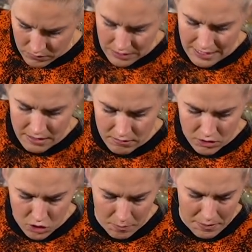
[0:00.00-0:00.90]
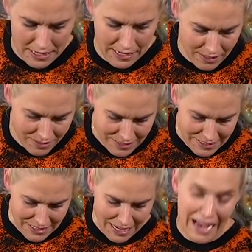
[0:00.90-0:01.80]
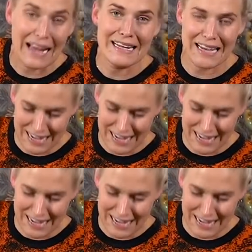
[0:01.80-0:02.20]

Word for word: na, komm her, eine